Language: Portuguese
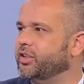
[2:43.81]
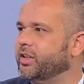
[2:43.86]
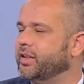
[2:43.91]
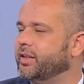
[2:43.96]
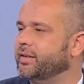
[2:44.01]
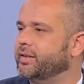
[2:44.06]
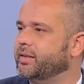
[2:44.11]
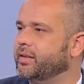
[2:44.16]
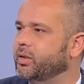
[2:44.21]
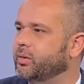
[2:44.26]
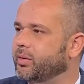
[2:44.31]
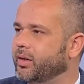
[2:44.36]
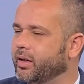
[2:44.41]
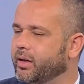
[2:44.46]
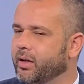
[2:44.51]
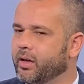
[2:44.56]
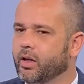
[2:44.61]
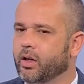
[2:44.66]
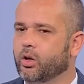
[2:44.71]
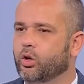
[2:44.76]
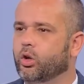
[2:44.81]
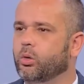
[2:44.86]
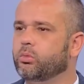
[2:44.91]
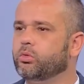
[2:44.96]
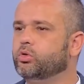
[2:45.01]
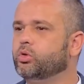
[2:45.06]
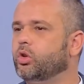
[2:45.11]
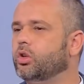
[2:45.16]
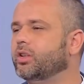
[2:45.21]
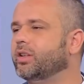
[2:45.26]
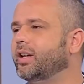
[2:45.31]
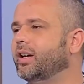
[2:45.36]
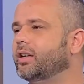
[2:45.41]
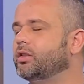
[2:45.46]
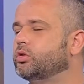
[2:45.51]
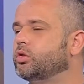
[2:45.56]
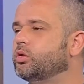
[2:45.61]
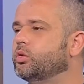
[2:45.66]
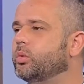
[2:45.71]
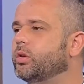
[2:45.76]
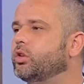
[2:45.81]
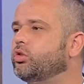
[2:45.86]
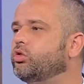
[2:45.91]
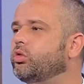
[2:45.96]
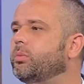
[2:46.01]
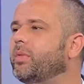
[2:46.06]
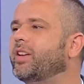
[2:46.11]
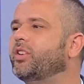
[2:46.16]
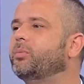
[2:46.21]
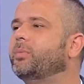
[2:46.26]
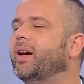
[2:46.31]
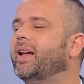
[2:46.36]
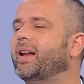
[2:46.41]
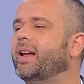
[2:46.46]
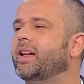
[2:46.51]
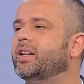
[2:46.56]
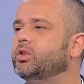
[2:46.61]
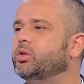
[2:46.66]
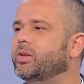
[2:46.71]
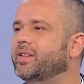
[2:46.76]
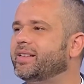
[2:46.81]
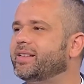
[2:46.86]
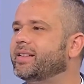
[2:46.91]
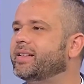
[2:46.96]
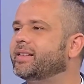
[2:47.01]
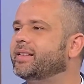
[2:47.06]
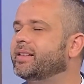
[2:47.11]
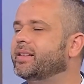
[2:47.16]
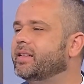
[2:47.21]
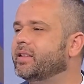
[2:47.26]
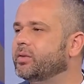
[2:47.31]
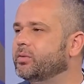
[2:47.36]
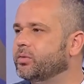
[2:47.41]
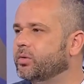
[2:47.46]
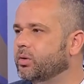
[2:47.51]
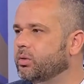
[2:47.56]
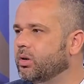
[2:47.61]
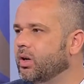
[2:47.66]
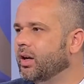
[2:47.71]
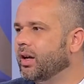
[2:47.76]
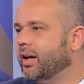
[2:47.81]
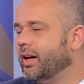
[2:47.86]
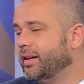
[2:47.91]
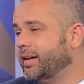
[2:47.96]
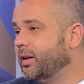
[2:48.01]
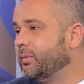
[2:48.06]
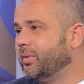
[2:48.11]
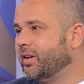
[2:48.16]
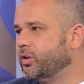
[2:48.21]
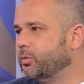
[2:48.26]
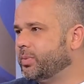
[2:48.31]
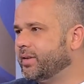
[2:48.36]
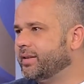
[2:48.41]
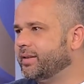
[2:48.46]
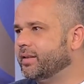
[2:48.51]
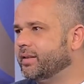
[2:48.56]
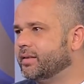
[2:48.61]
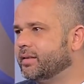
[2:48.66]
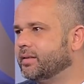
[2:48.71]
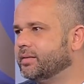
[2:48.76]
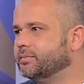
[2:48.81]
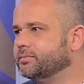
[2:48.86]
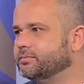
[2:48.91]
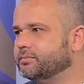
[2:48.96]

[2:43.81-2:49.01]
A questão é como tornar tudo isso mais barato e acessível a quem mais precisa.